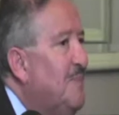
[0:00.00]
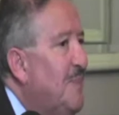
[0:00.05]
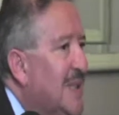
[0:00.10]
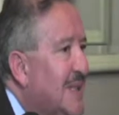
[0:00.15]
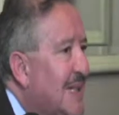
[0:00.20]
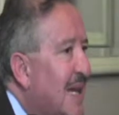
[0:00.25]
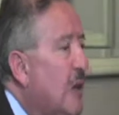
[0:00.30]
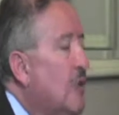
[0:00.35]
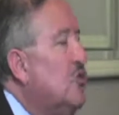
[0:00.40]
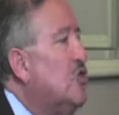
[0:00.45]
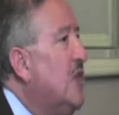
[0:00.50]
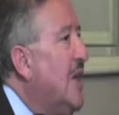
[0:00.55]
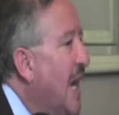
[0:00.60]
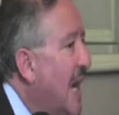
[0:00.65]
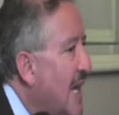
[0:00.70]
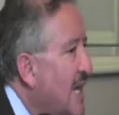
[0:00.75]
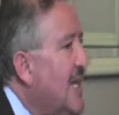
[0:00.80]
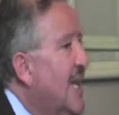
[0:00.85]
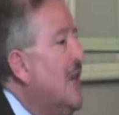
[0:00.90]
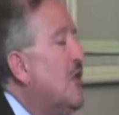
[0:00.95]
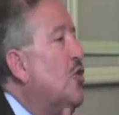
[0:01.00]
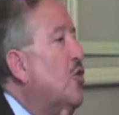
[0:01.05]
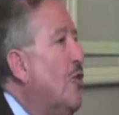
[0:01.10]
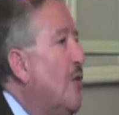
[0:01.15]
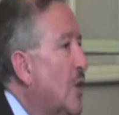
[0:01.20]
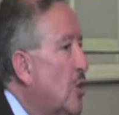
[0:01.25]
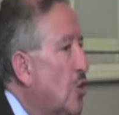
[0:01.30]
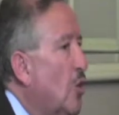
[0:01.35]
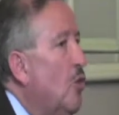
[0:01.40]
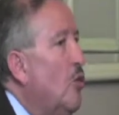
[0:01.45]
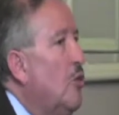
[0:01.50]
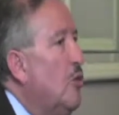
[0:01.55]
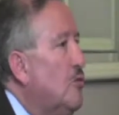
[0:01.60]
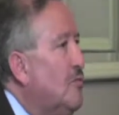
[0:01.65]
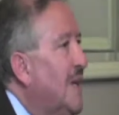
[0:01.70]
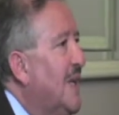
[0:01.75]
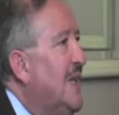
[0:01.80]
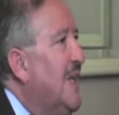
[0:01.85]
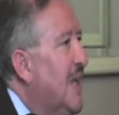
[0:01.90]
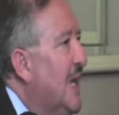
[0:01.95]
pesados que hay dentro de todos los
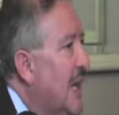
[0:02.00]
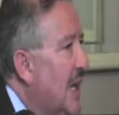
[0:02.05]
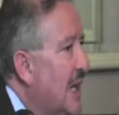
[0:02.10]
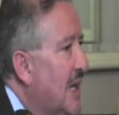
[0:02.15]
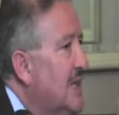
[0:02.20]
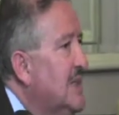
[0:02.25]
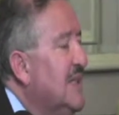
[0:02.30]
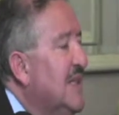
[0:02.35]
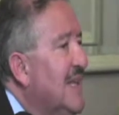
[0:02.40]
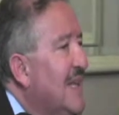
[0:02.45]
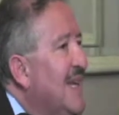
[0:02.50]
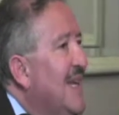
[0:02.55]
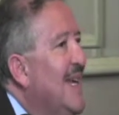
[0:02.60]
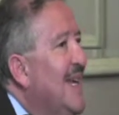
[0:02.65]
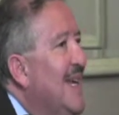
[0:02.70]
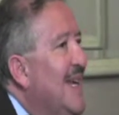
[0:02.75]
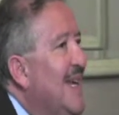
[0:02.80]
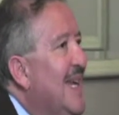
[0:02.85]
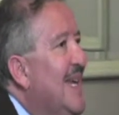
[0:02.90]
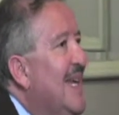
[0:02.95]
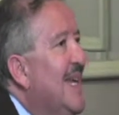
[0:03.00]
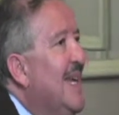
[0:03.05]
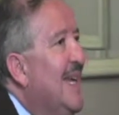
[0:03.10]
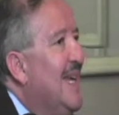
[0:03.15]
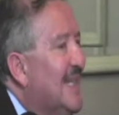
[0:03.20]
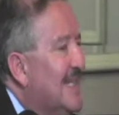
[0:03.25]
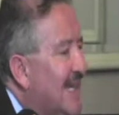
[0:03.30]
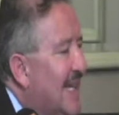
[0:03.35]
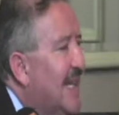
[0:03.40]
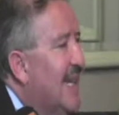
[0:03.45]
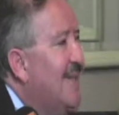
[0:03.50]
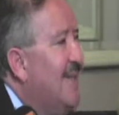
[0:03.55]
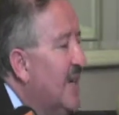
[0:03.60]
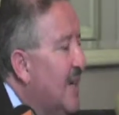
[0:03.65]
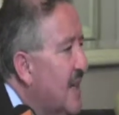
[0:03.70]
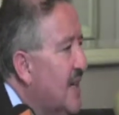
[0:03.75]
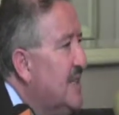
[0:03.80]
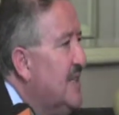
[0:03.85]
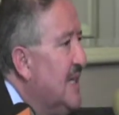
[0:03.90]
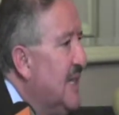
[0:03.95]
materiales que se deben
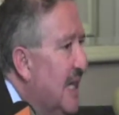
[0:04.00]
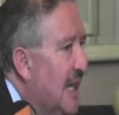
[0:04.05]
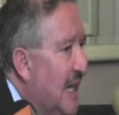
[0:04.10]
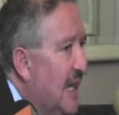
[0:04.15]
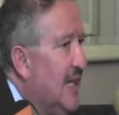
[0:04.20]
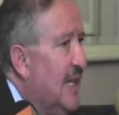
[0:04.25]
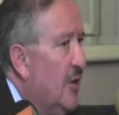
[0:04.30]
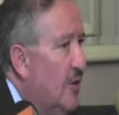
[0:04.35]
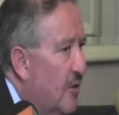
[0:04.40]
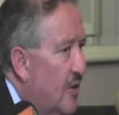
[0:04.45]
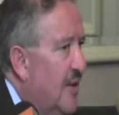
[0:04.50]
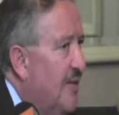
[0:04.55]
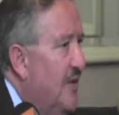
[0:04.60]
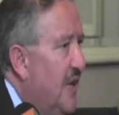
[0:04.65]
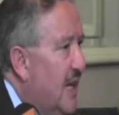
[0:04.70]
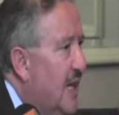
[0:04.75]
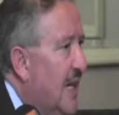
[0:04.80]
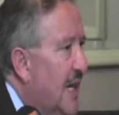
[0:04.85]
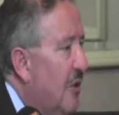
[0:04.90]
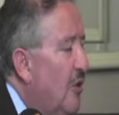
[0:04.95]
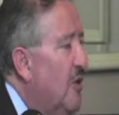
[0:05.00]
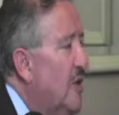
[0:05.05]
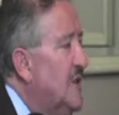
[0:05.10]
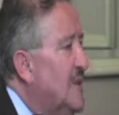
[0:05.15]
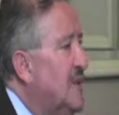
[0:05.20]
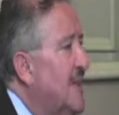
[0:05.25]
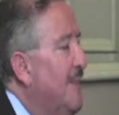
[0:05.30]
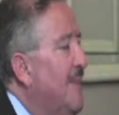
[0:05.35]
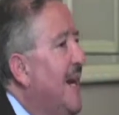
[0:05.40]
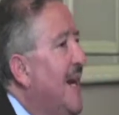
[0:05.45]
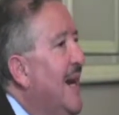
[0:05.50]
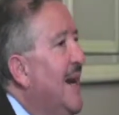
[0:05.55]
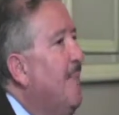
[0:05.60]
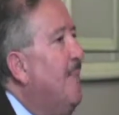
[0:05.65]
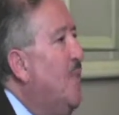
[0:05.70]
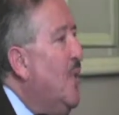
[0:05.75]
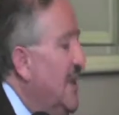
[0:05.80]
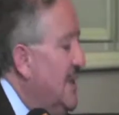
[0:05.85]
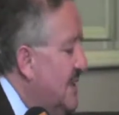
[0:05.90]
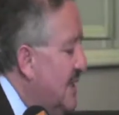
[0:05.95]
reciclar según la organización,